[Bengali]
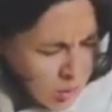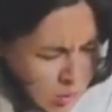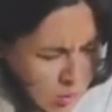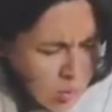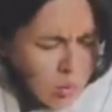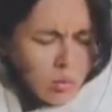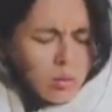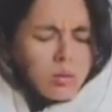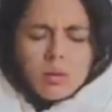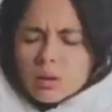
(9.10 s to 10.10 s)
জ্বর হয়ে থাকে
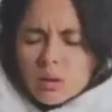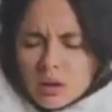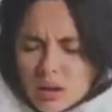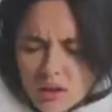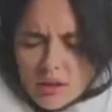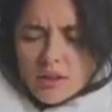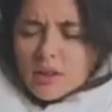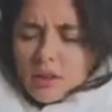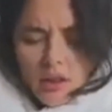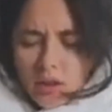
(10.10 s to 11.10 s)
এ জ্বর আমাদের
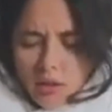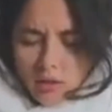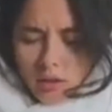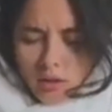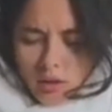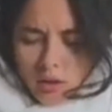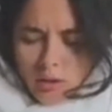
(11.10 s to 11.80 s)
নানা কারণে হতে পারে